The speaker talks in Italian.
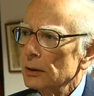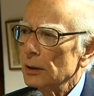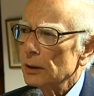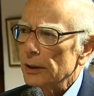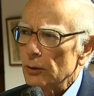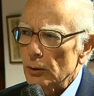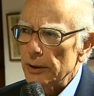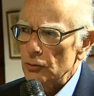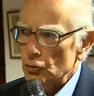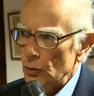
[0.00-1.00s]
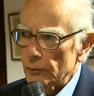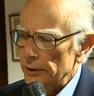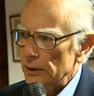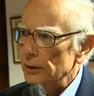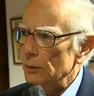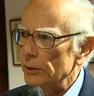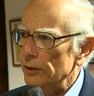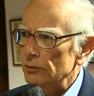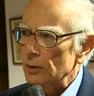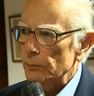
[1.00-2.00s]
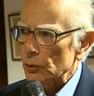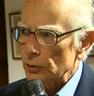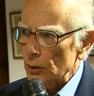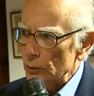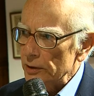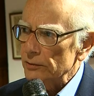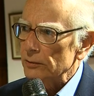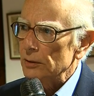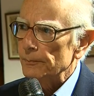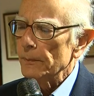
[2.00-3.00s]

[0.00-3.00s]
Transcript: e credo che i giovani devono essere i protagonisti